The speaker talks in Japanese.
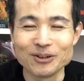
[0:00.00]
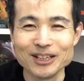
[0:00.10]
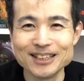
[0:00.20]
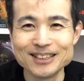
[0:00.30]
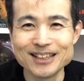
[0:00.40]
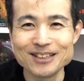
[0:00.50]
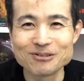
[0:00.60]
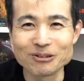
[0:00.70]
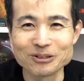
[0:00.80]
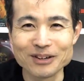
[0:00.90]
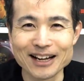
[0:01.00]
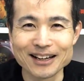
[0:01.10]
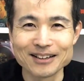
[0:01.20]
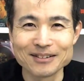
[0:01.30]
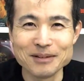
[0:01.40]
言ってることは、
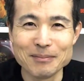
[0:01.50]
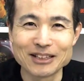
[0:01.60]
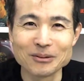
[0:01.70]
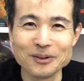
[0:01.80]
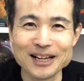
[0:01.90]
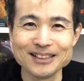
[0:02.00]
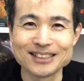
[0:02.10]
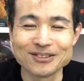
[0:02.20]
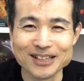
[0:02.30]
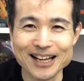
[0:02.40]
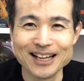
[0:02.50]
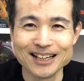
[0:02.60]
まともなんですよね。